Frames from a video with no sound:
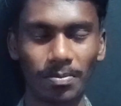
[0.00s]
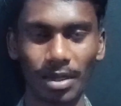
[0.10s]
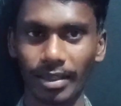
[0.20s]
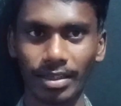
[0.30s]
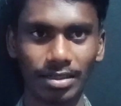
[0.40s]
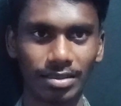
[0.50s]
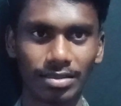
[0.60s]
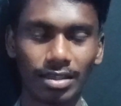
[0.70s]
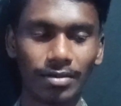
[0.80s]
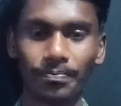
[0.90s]
வந்து பழைய
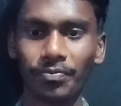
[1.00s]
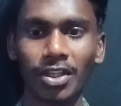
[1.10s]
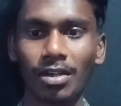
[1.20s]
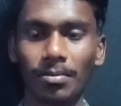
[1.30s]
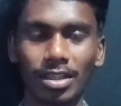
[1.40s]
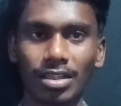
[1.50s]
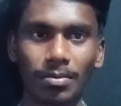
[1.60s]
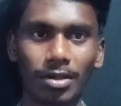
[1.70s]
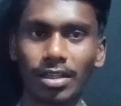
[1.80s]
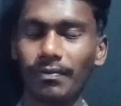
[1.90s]
என்எஸ் தான்
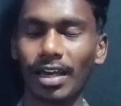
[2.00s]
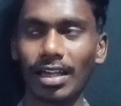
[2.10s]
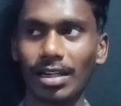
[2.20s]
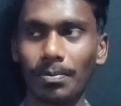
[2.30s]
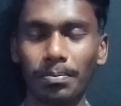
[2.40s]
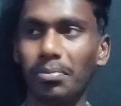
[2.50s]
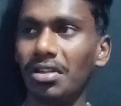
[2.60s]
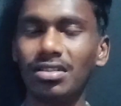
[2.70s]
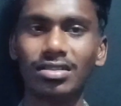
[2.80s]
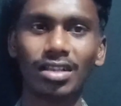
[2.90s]
மற்றபடி வேறு
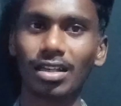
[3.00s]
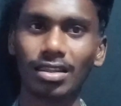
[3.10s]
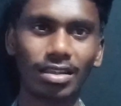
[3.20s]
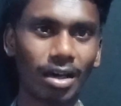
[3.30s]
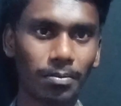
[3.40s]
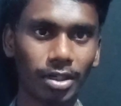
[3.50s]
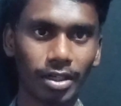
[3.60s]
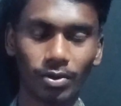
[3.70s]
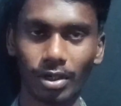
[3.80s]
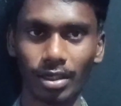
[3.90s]
பெருசாக எந்த
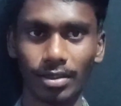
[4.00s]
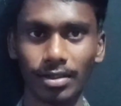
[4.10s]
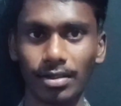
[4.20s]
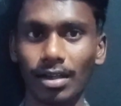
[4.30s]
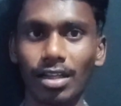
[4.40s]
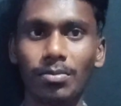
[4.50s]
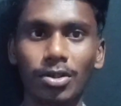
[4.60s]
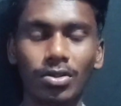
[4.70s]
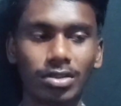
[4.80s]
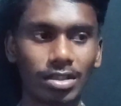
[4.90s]
அப்கிரேடும் கிடையாது கலர்
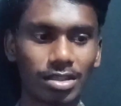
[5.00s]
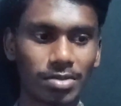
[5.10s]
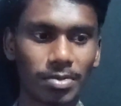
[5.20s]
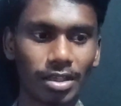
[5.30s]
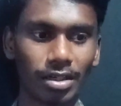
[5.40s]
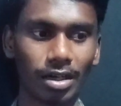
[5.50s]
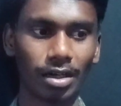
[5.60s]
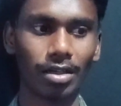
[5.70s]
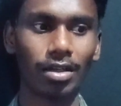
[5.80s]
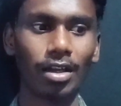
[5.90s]
மட்டும் சேஞ்சஸ்
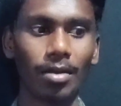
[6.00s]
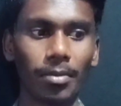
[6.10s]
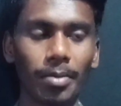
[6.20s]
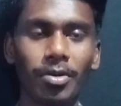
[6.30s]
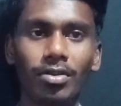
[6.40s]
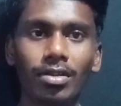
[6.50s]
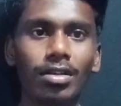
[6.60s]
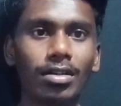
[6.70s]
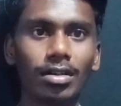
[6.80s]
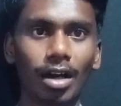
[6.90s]
பண்ணியிருக்காங்க மேபி
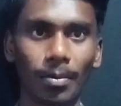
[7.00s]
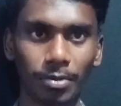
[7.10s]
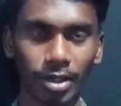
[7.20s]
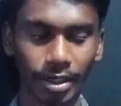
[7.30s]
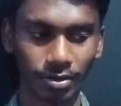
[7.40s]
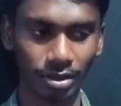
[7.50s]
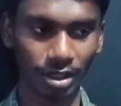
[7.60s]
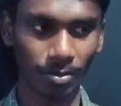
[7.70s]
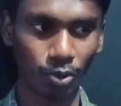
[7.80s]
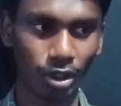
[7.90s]
வந்து அப்கிரேட் வந்து
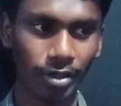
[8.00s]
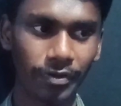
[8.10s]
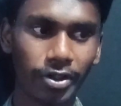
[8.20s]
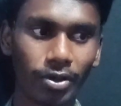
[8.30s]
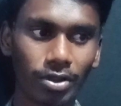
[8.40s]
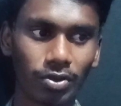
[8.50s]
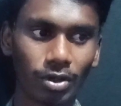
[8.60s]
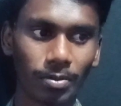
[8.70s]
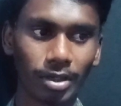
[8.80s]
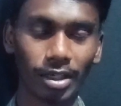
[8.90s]
நான் முன்னாடி வீடியோவில்
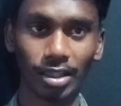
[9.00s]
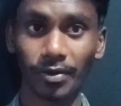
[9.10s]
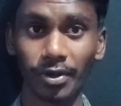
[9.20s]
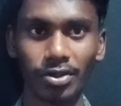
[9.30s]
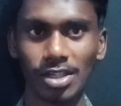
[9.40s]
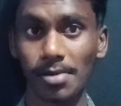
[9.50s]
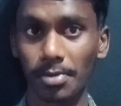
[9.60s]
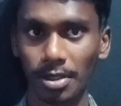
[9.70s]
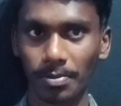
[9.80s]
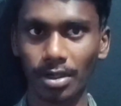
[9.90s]
சொன்ன மாதிரி அந்த வீடியோ
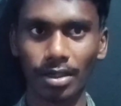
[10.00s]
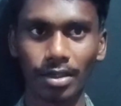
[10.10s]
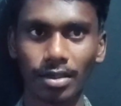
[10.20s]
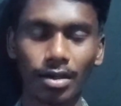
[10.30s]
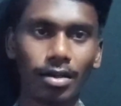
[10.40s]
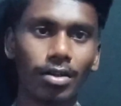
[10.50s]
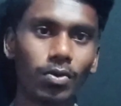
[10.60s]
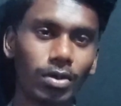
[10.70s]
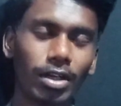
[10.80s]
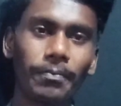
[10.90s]
செக் பண்ணி பாருங்கள் கார்டில்
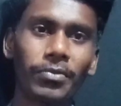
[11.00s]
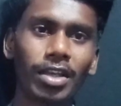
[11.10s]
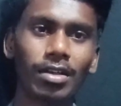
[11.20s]
கொடுக்குறேன்